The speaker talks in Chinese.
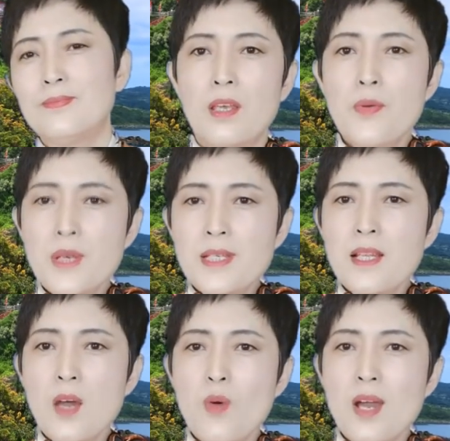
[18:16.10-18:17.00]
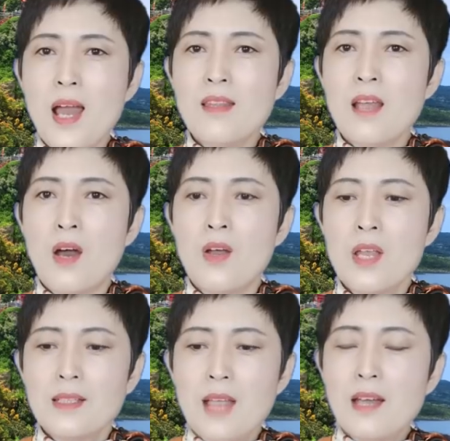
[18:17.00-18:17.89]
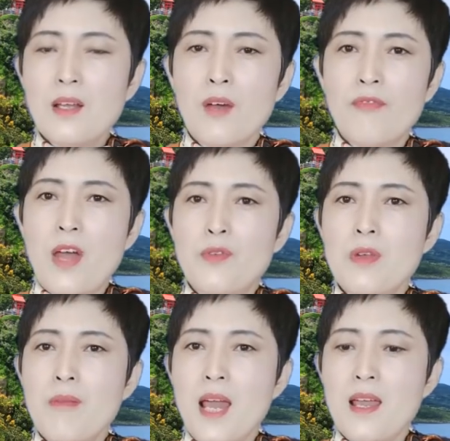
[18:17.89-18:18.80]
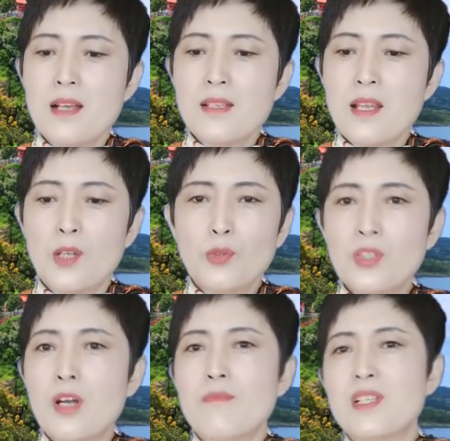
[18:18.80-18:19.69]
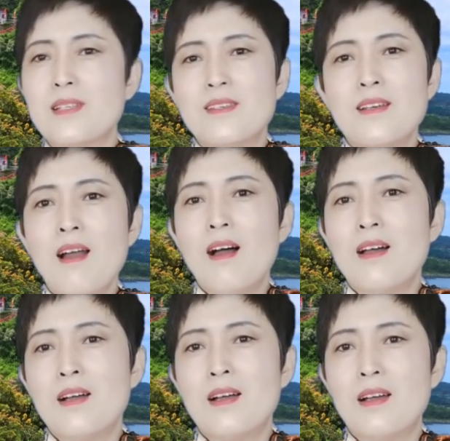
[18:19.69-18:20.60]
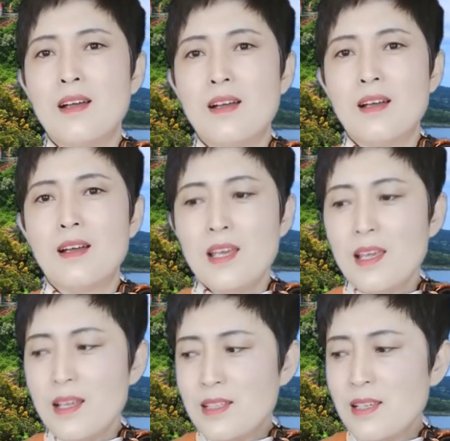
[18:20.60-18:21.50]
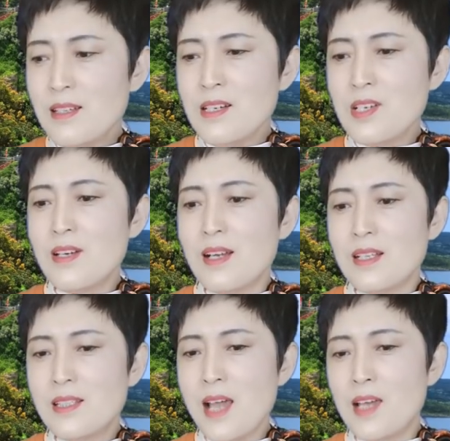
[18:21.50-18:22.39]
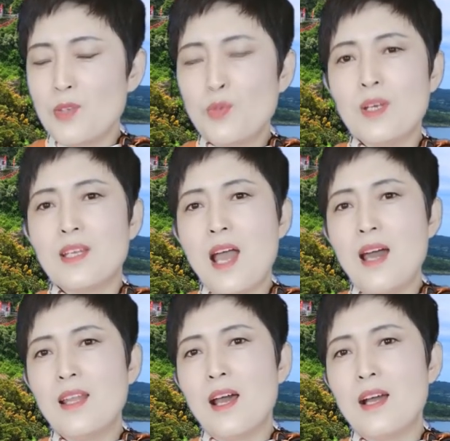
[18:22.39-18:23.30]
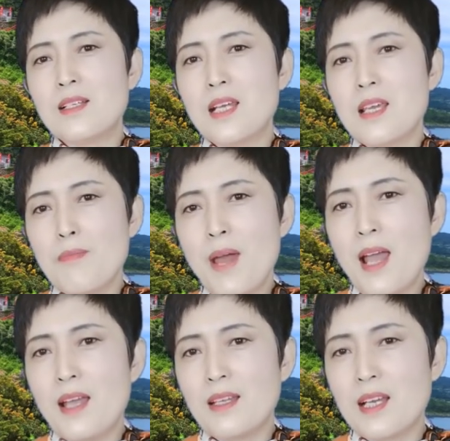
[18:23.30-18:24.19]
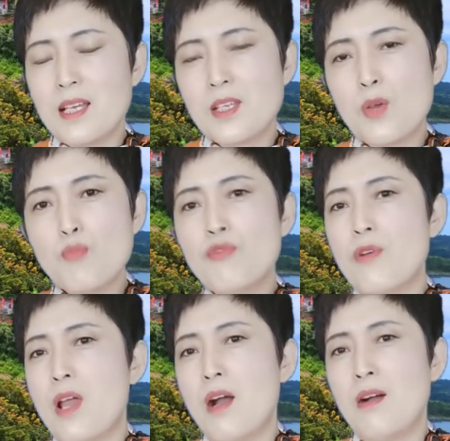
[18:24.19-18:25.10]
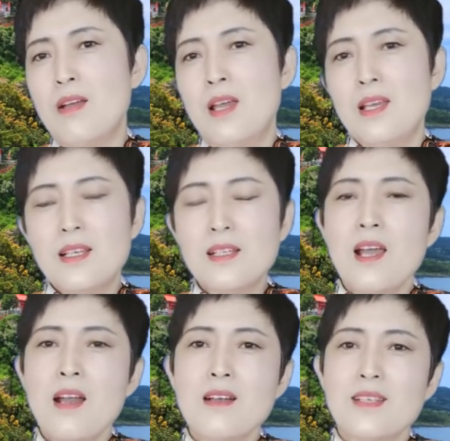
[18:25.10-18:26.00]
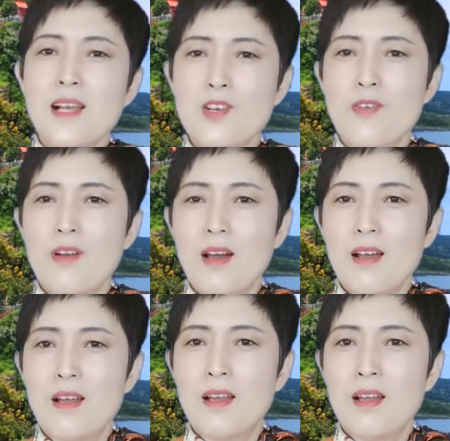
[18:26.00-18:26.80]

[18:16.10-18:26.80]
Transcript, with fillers: 因为现在我看到他的反对派呀，现在都等不及了，已经是在对他的这一派的一些幕僚已经开始下手了，